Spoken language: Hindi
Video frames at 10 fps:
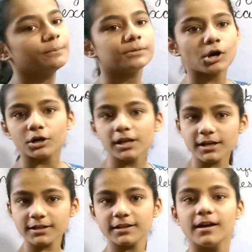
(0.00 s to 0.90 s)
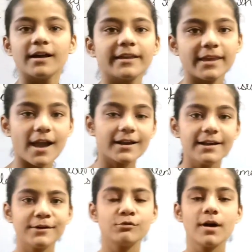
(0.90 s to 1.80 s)
प्रोडक्ट क्या
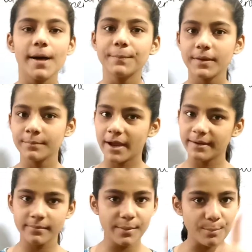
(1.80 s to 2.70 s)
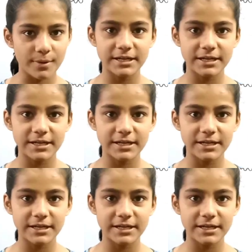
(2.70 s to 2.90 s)
क्लिक हुआ आपके माइंड में